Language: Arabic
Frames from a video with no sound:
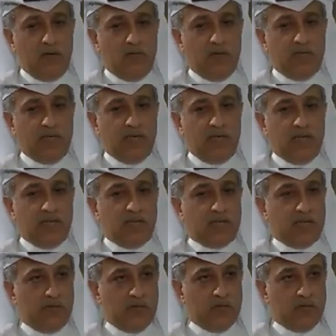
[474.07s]
واحنا علينا
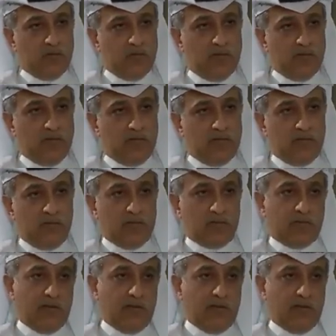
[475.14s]
كمسؤولين سواء